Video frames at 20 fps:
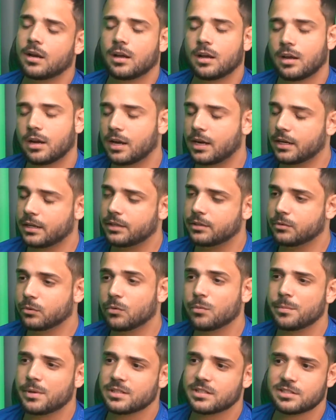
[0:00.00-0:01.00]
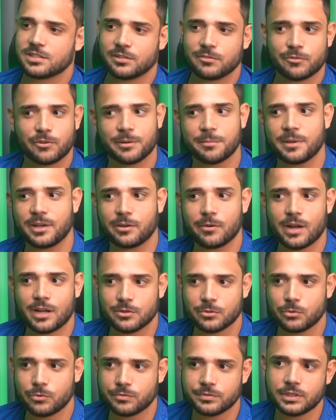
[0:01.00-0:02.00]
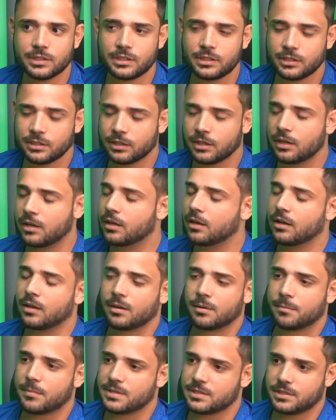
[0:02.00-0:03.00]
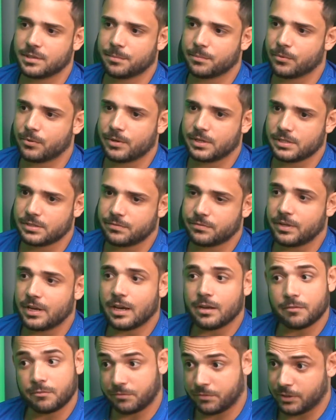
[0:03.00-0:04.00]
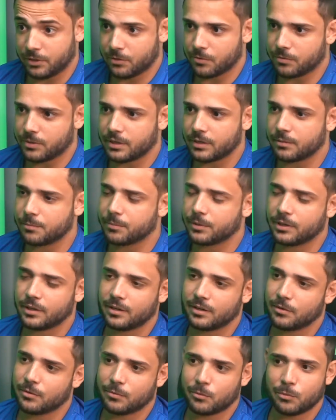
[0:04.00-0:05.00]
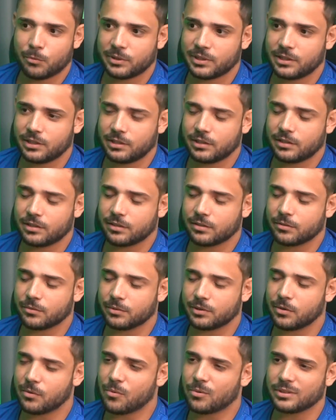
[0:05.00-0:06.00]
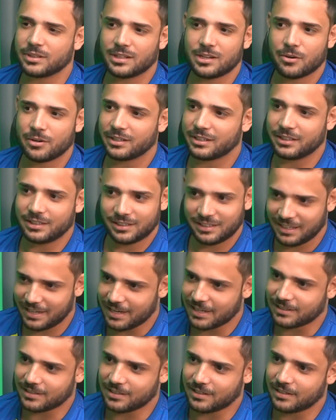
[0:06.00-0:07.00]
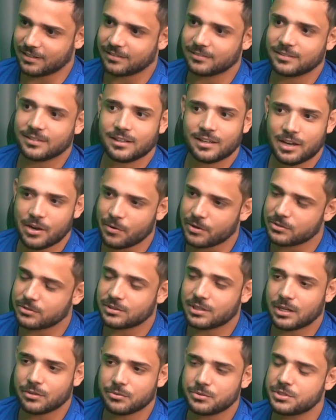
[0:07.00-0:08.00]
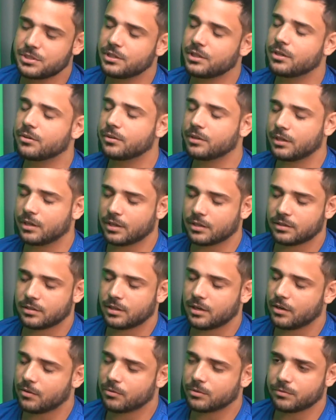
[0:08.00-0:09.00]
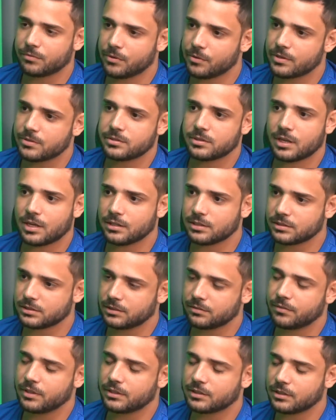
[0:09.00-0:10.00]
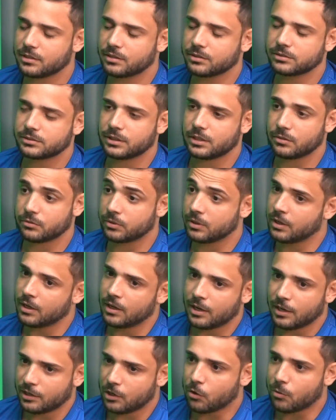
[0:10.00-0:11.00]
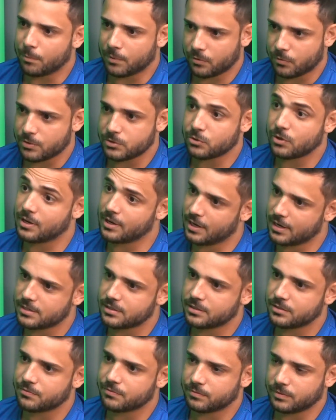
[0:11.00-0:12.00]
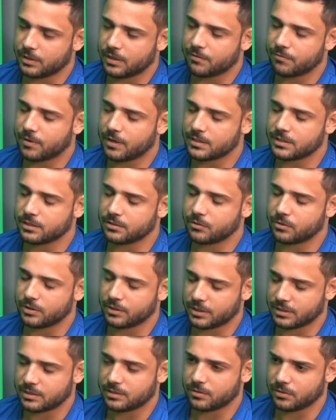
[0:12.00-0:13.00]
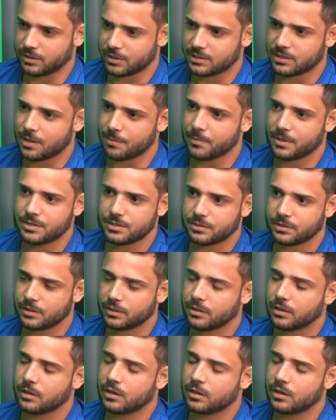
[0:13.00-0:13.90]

Aí no começo, assim, foi meio que uma dúvida ali mas depois vier, viram, né? Porque o que, o que conta é na hora que, que entra, né? resultado, né? né? É o resultado, o dinheiro que entra. Aí quando vê o resultado, assim, vê que tá dando certo, que é alguma coisa honesta, é, fazendo honest, honestamente, né?